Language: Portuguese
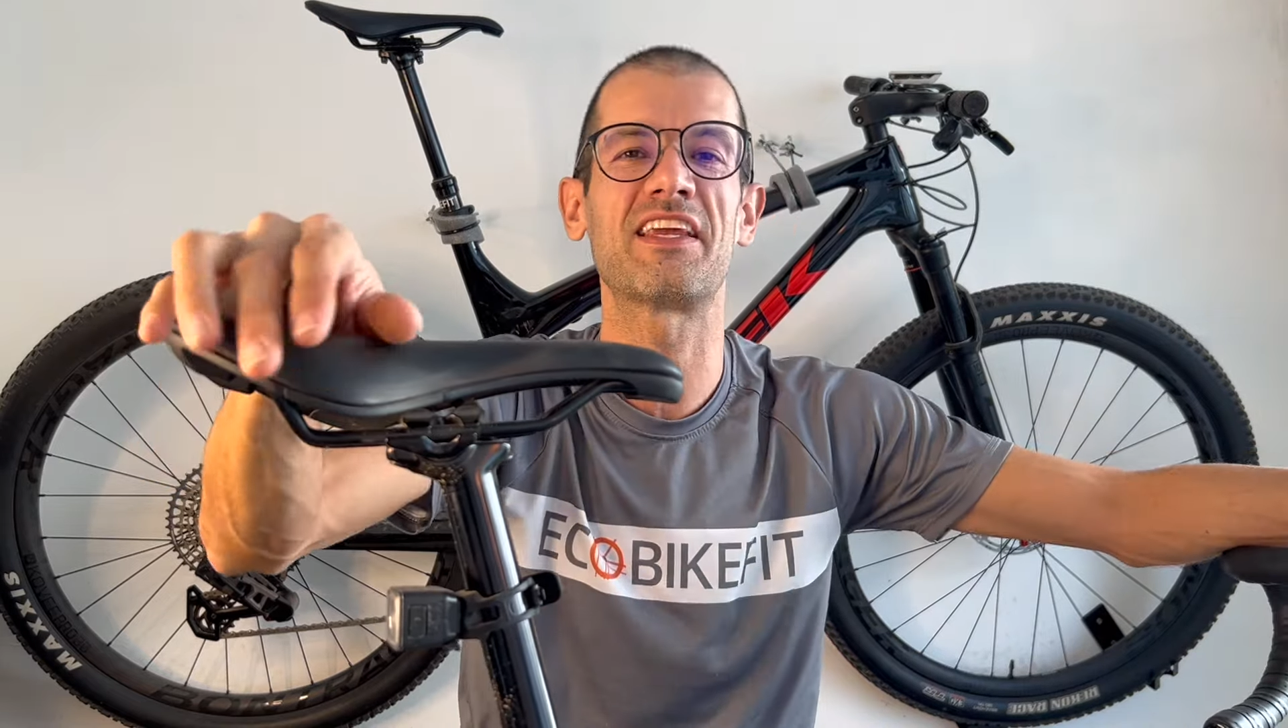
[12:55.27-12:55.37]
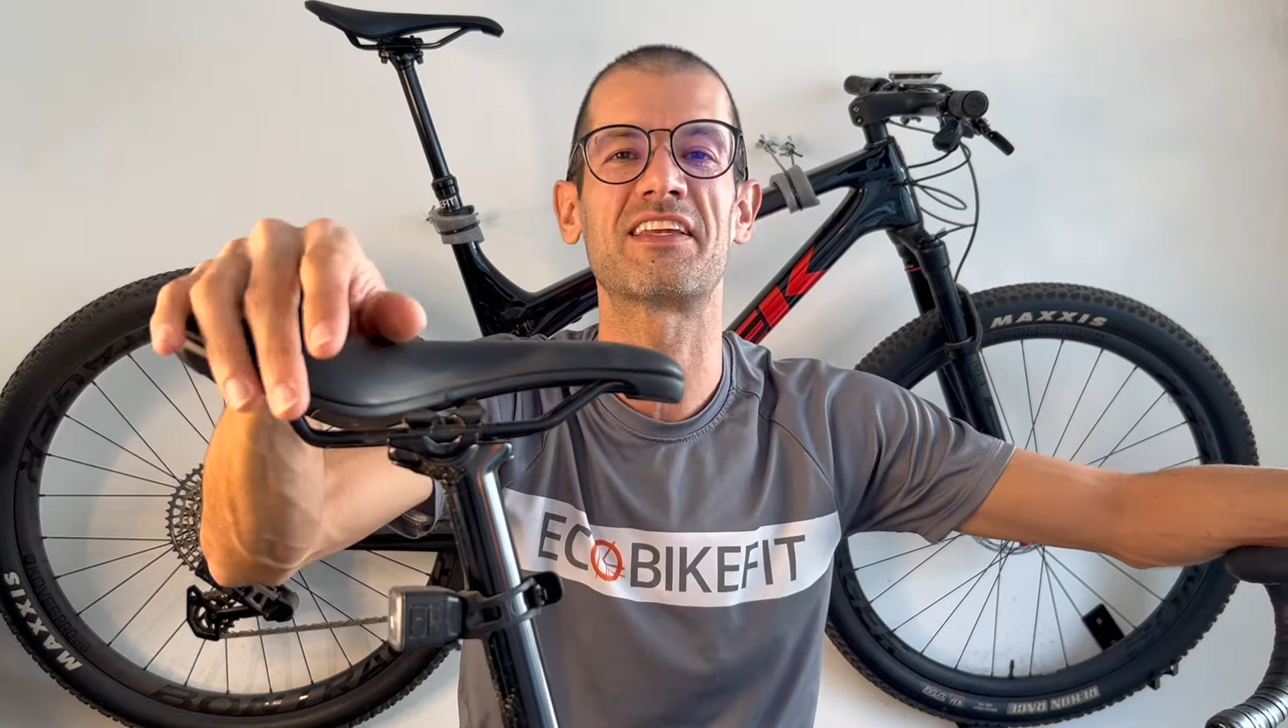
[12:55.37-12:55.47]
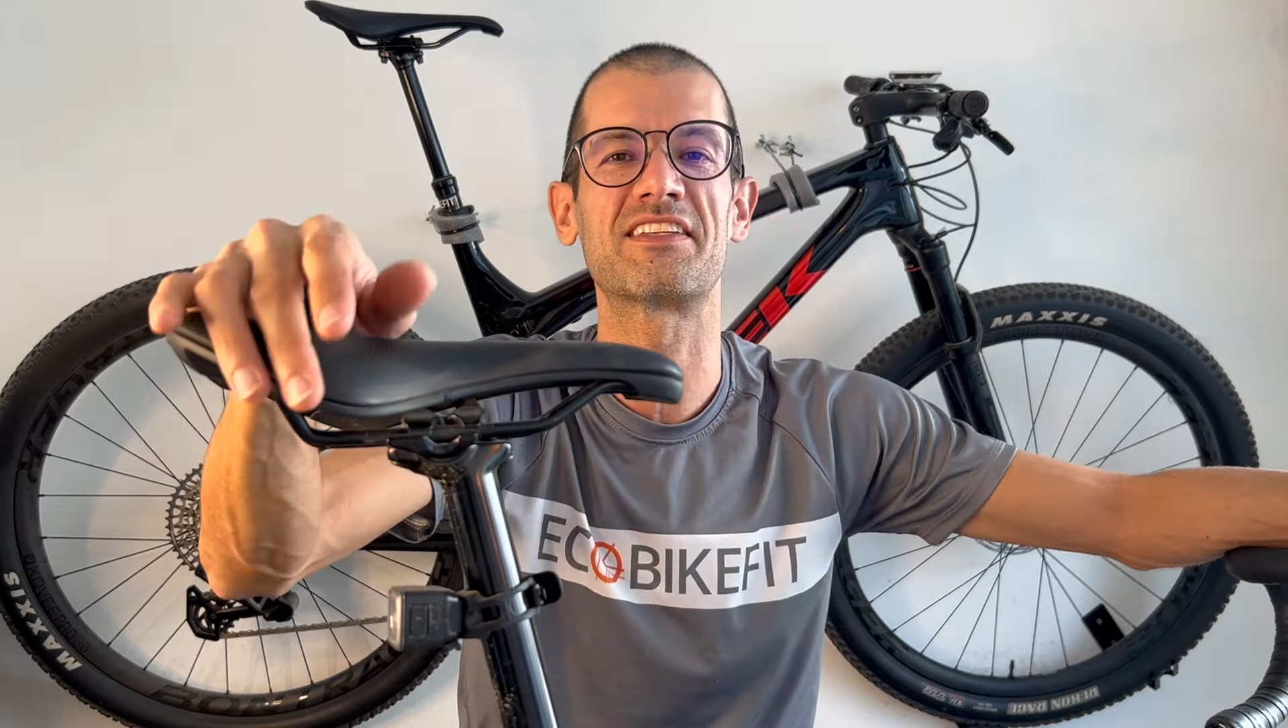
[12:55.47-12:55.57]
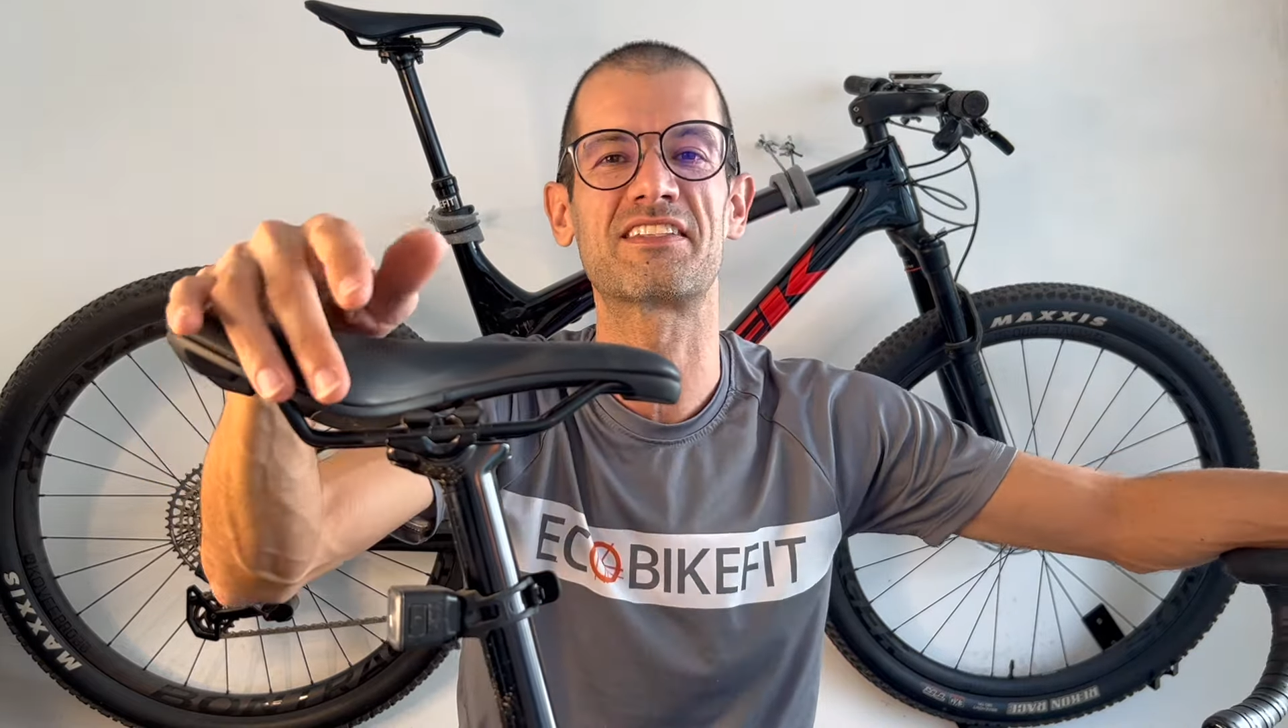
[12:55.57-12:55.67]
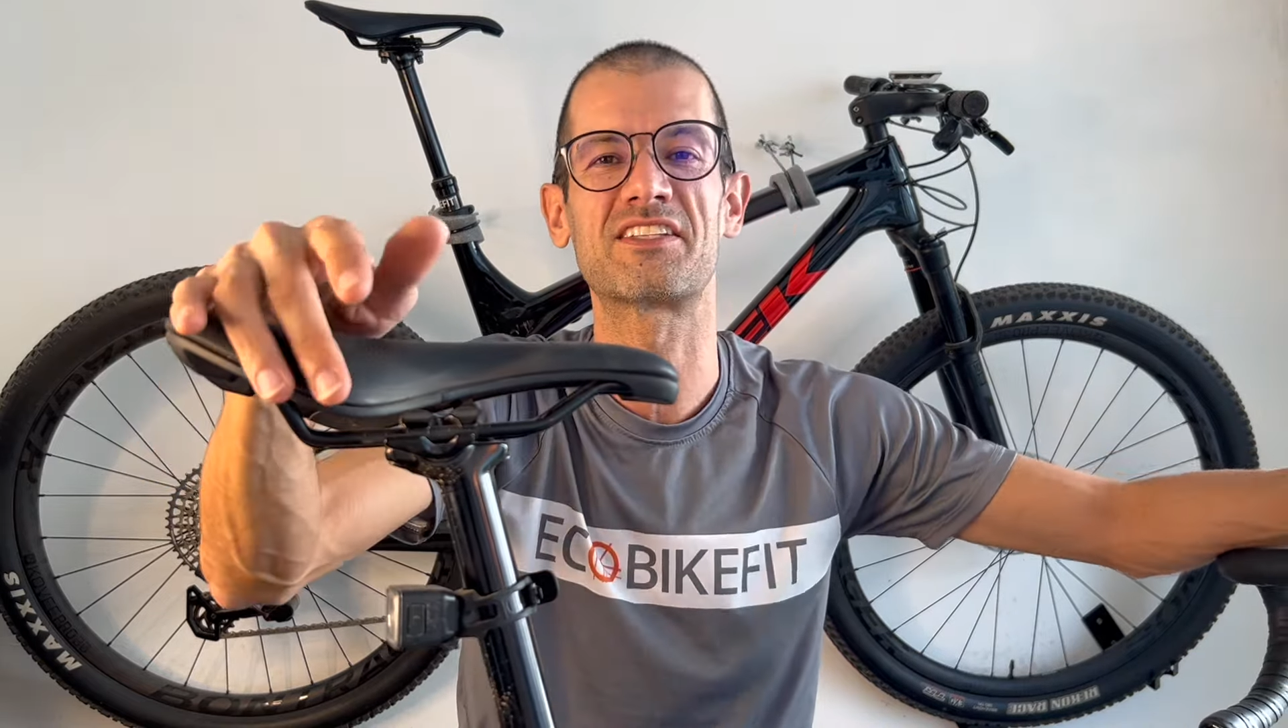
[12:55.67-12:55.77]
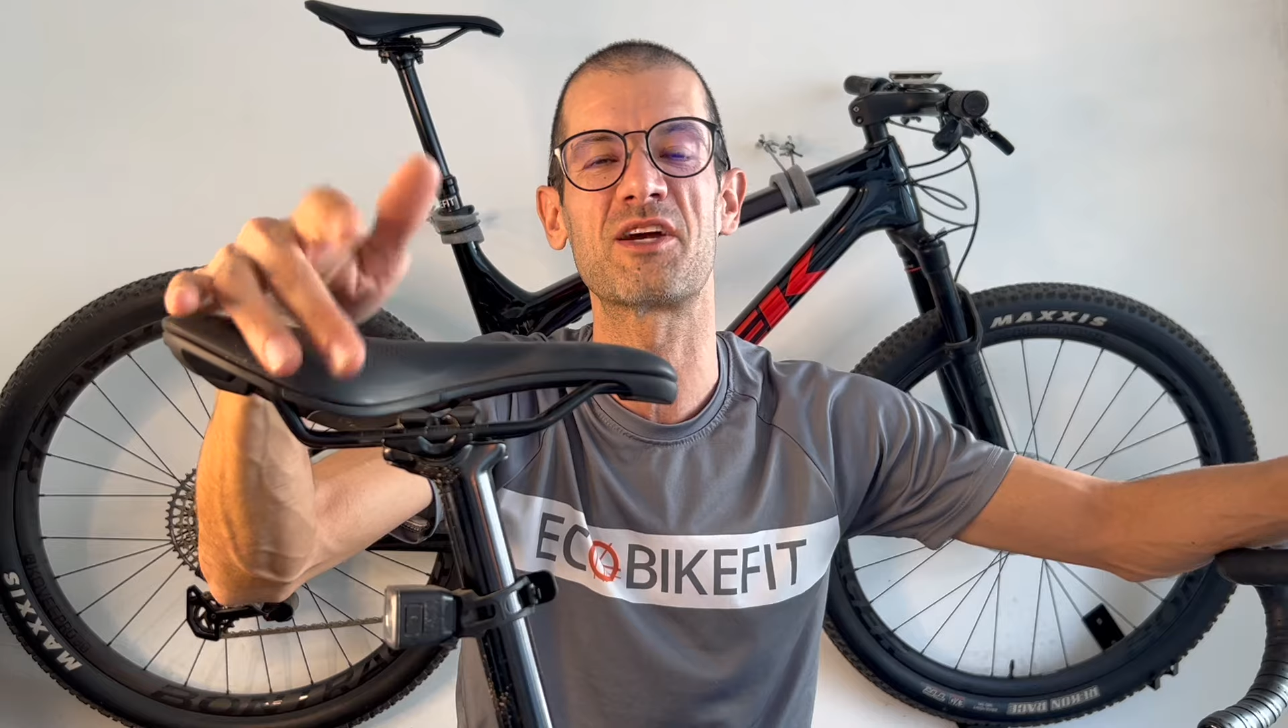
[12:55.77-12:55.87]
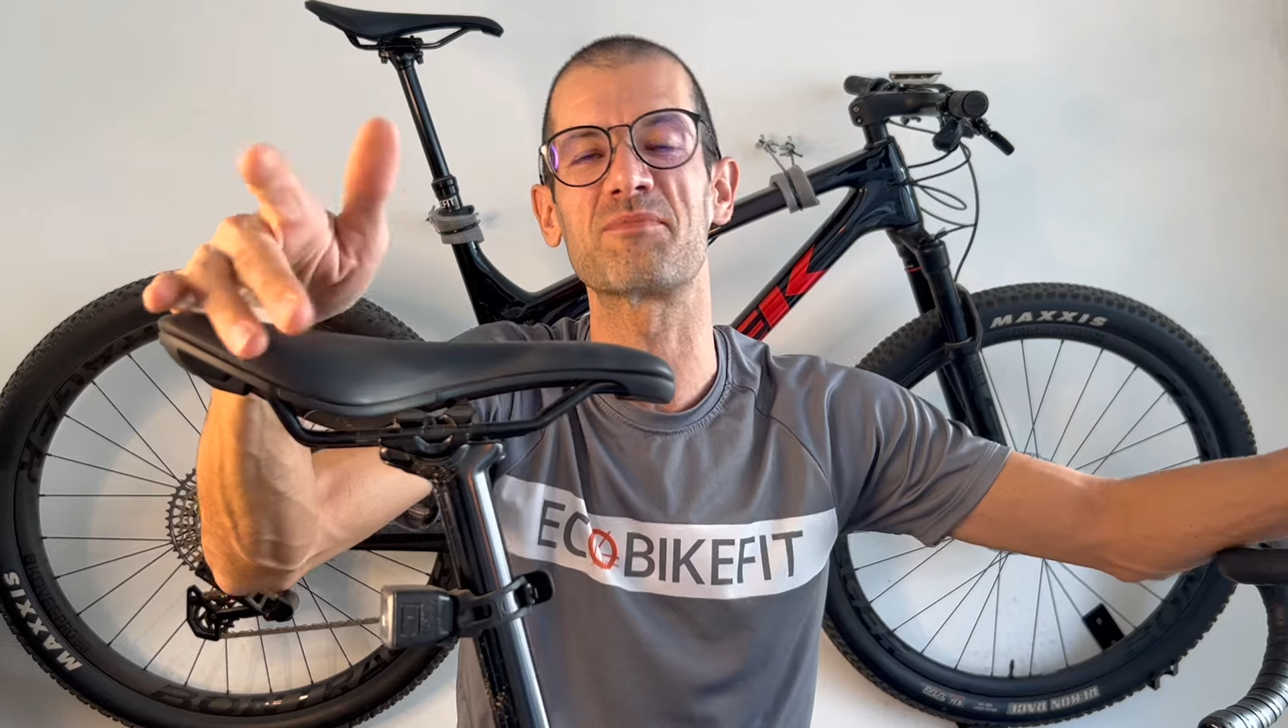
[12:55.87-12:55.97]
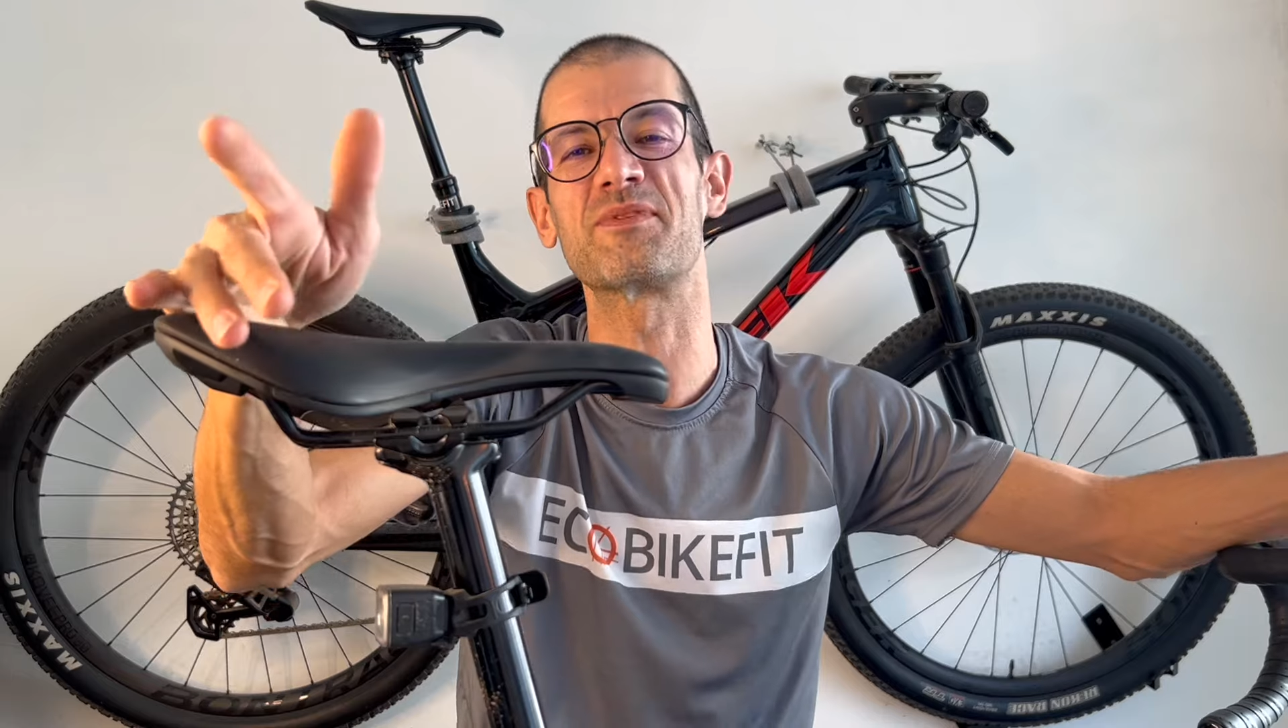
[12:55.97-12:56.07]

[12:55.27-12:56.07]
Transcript: e chama,